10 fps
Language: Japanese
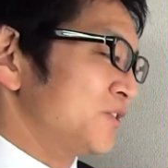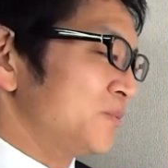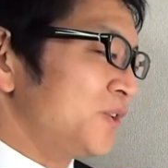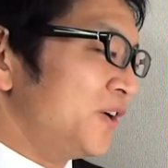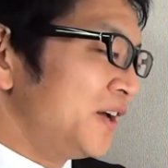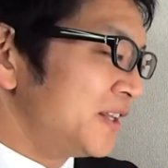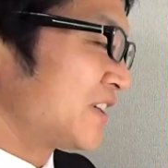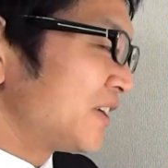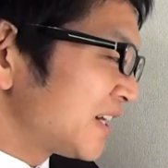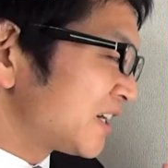ども、
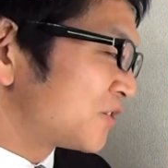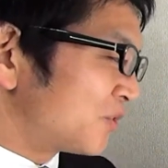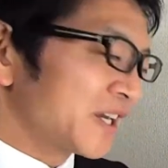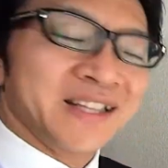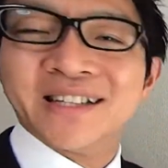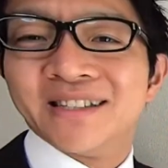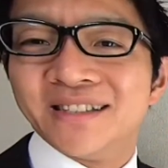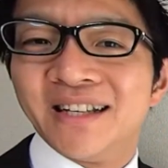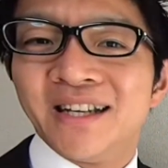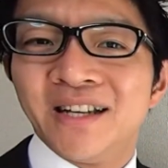これが語源なんです
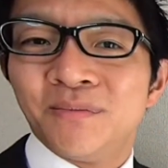ね。